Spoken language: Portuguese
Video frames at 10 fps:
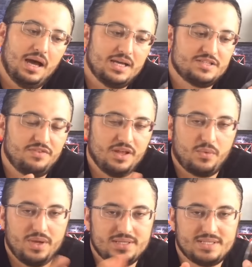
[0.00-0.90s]
as
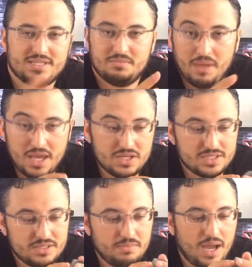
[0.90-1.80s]
frequências
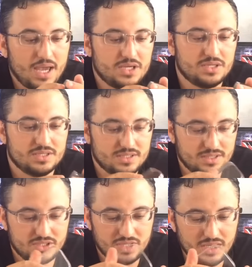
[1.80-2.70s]
médias e
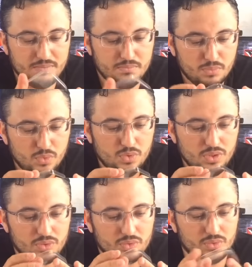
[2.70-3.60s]
baixas. Achei ele
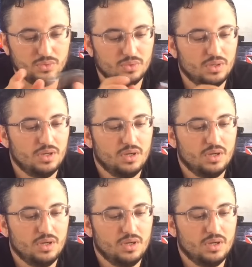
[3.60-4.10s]
muito,